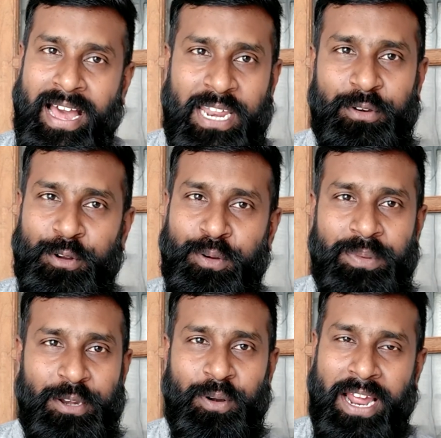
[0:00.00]

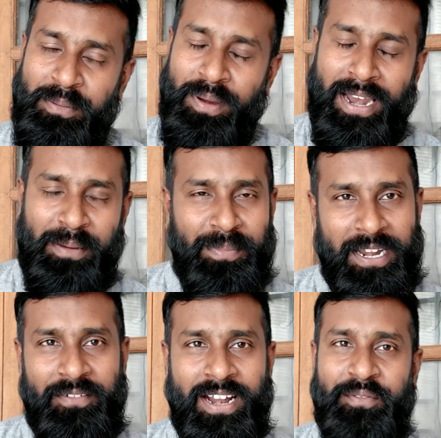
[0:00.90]
அனைவருக்கும் என்னோட அன்பான
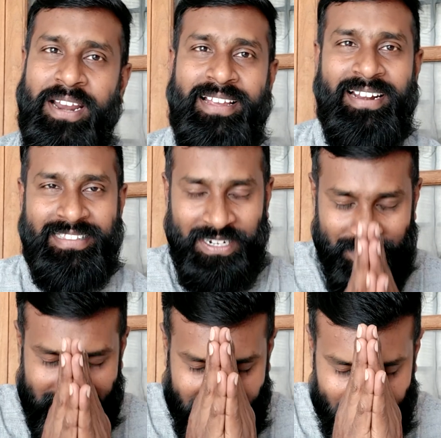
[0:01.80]
பணிவான வணக்கங்களை
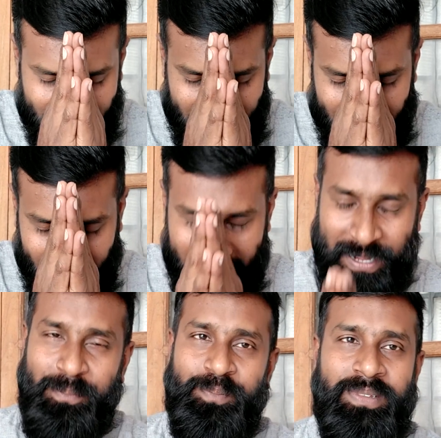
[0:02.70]
தெரிவிச்சுக்கிறேன்
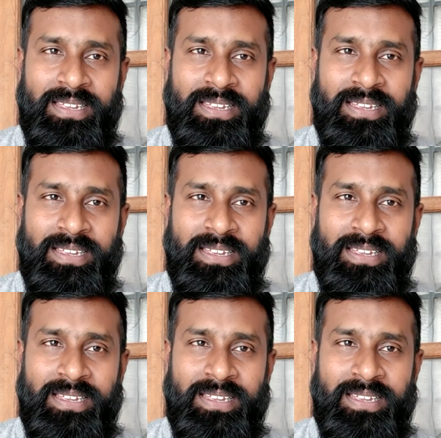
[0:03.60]
வணக்கம்